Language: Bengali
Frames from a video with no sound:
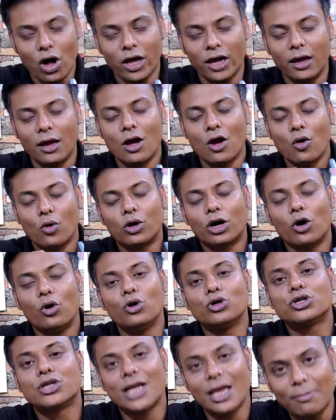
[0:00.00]
নয় ওটা
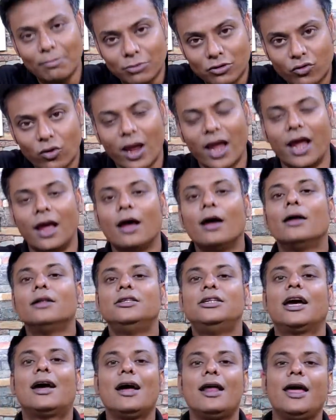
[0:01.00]
হলো সিম ট্রে
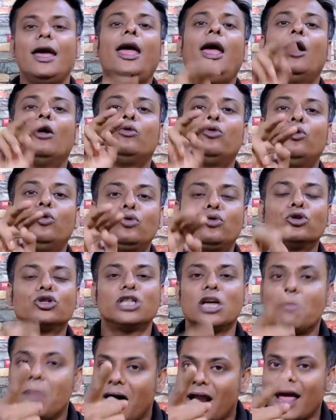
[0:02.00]
যেখানে দুটো
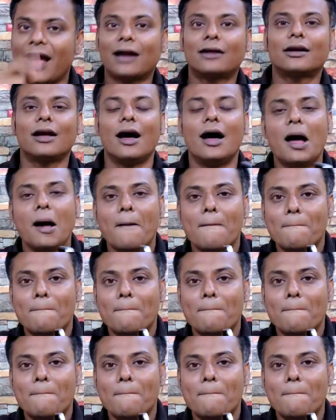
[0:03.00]
সিম আর একটা